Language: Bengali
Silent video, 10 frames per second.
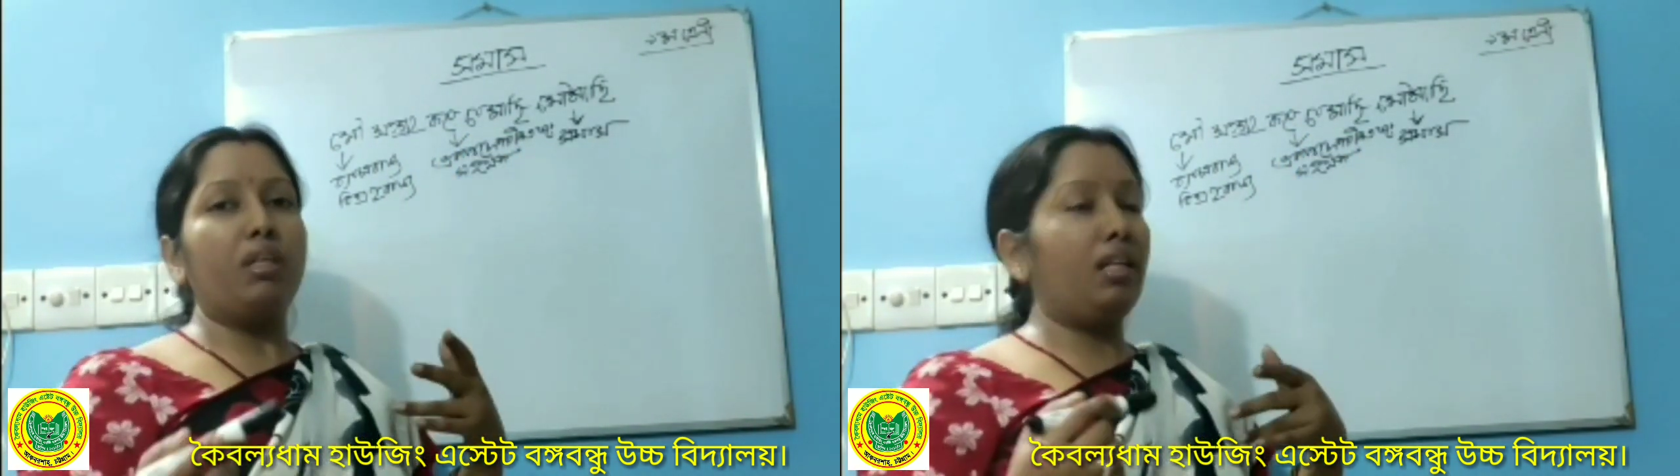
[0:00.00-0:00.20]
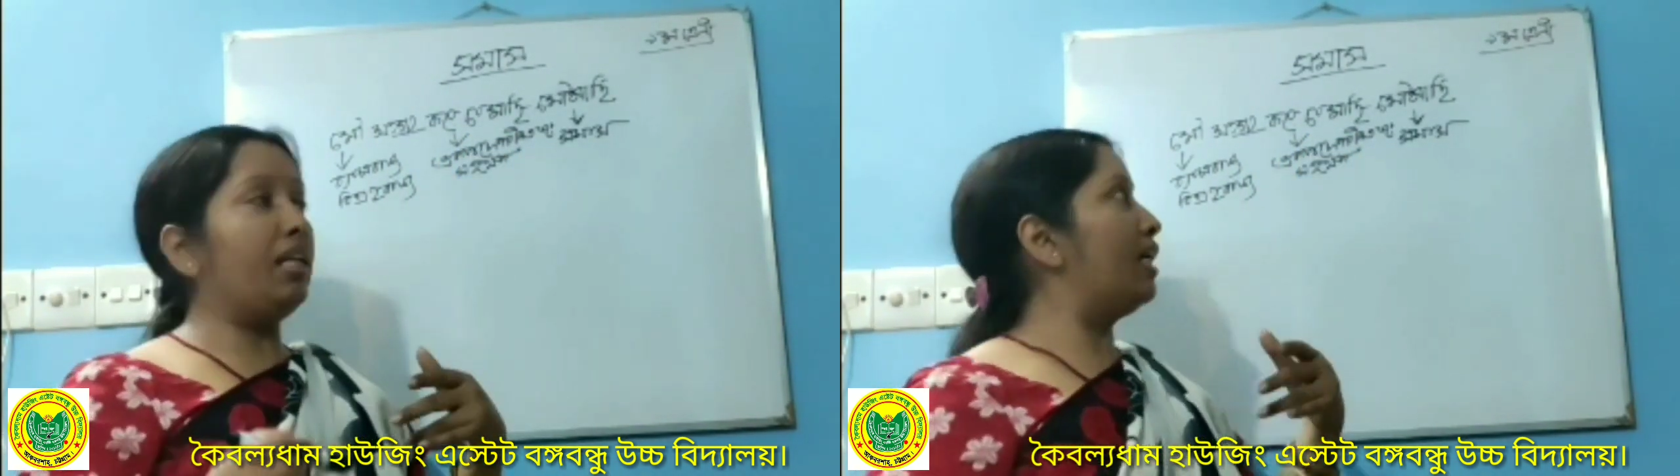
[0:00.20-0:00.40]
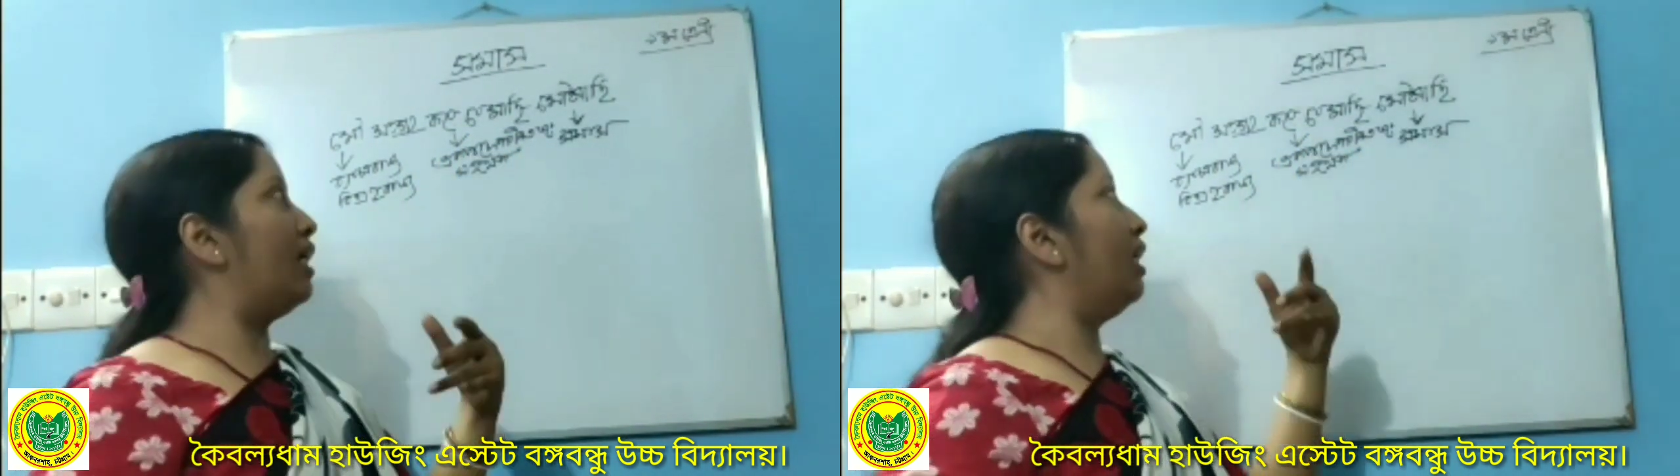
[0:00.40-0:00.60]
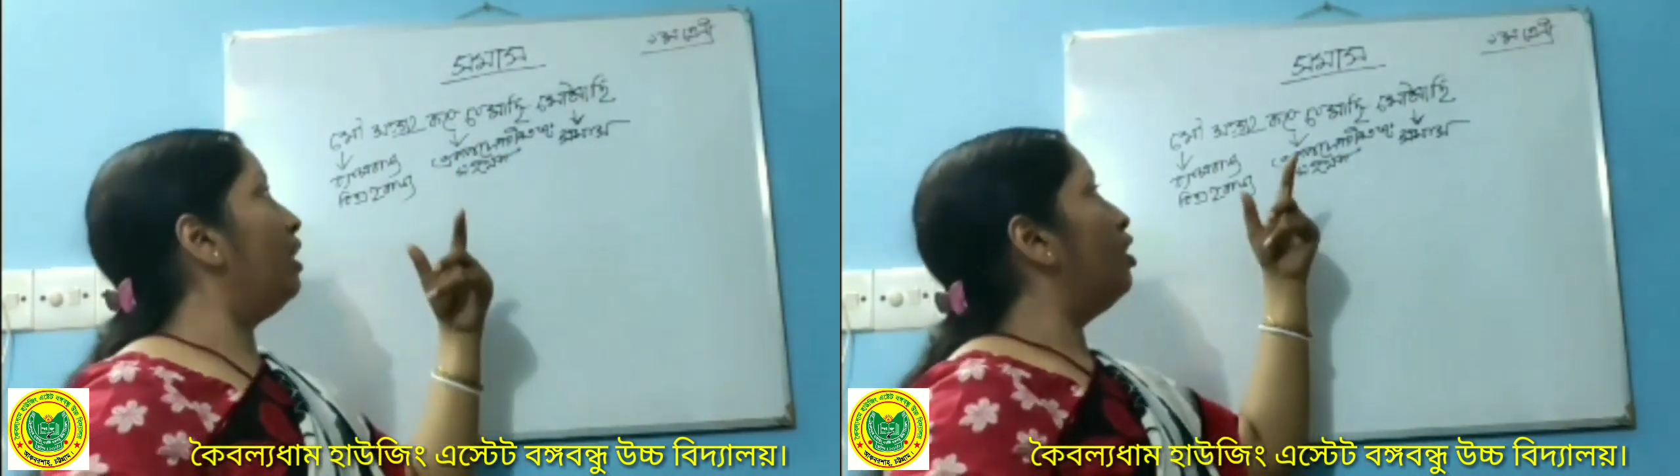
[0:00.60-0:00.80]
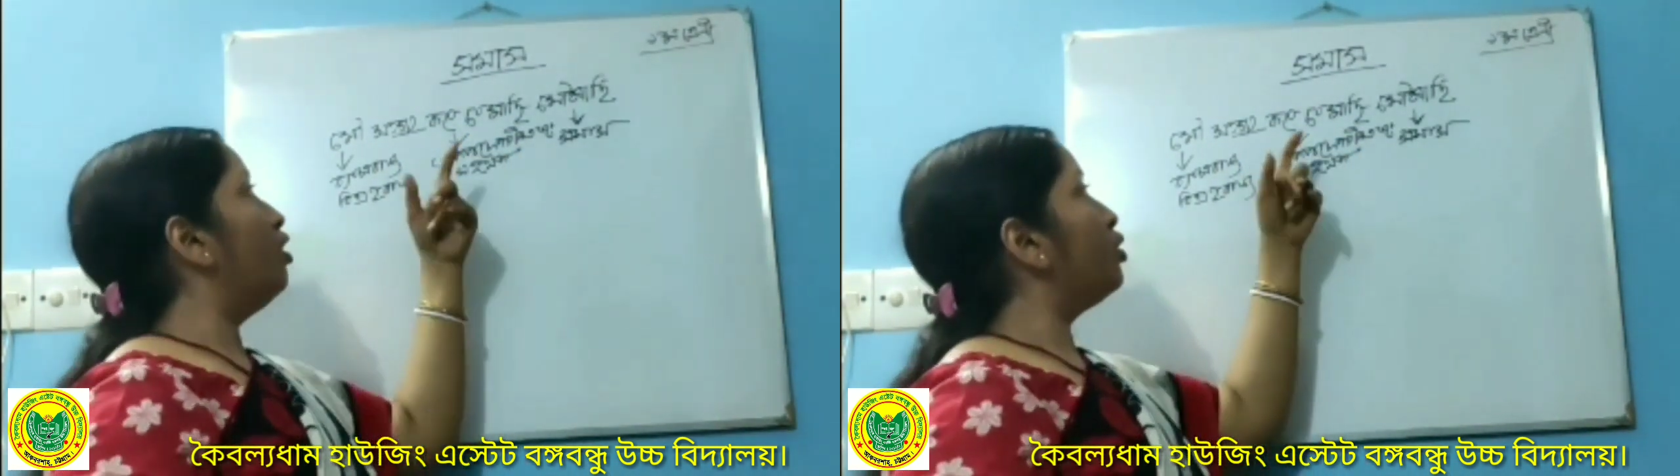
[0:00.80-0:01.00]
লিখি
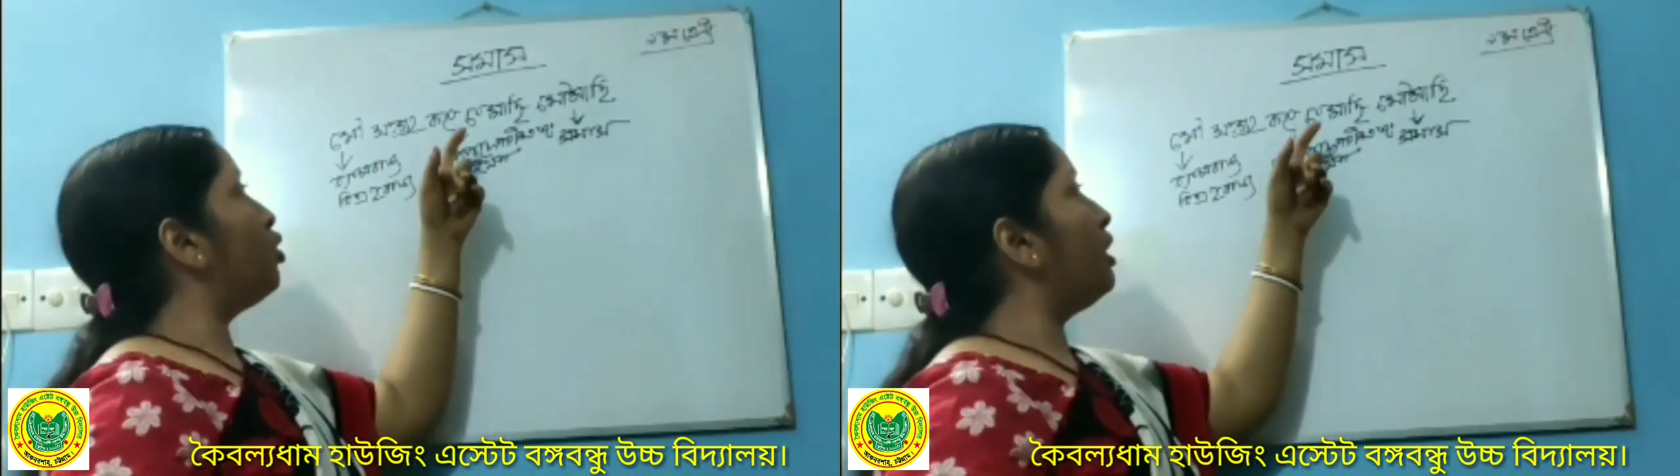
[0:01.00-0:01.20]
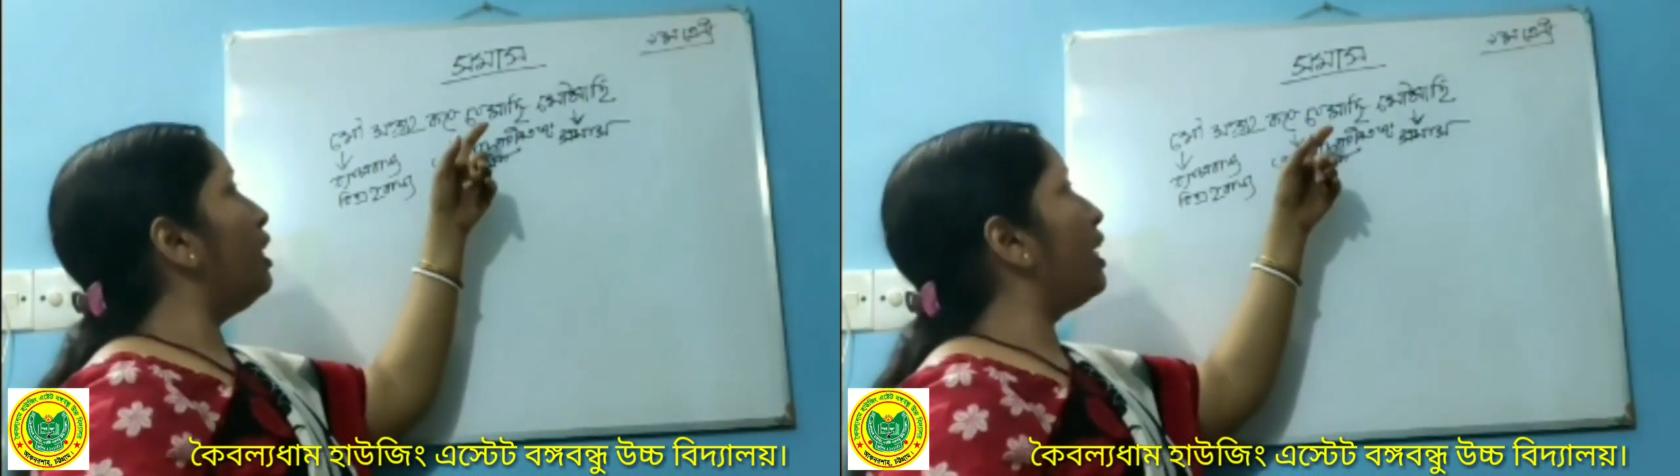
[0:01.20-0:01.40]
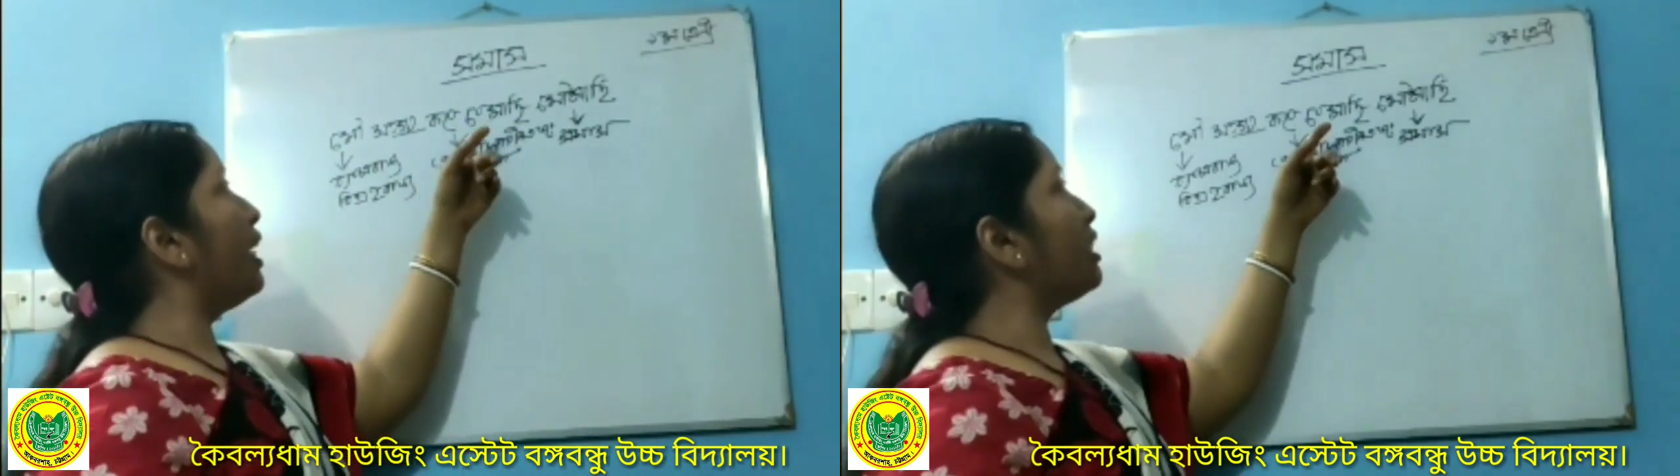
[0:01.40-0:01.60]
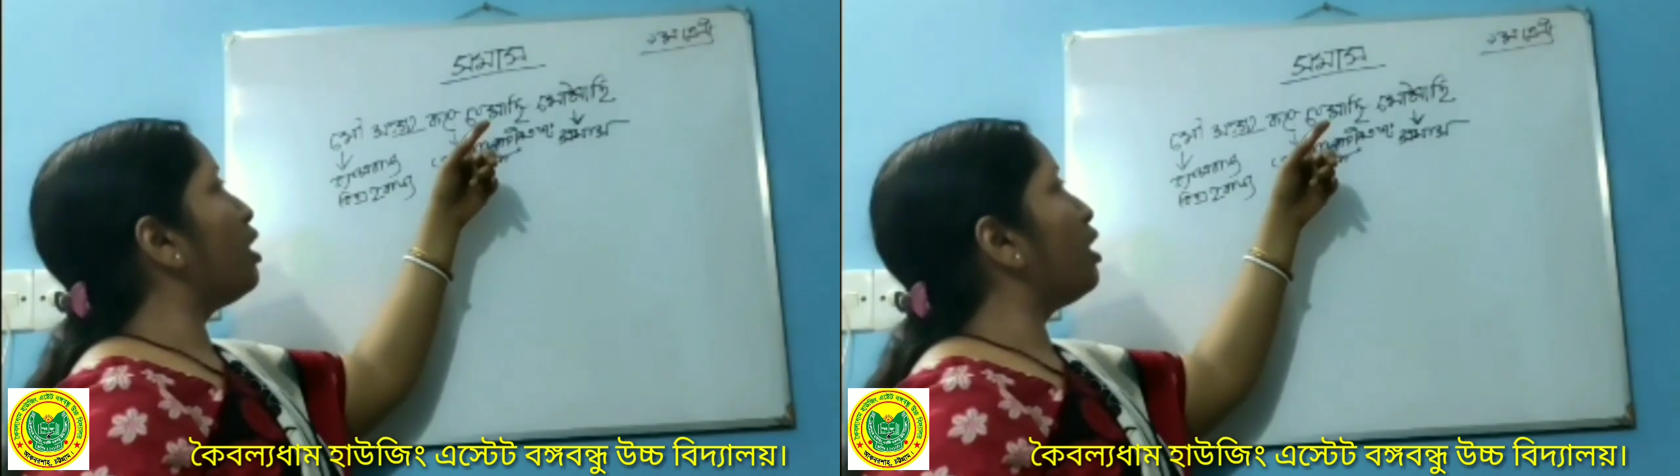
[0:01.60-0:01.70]
যদি লিখা যায়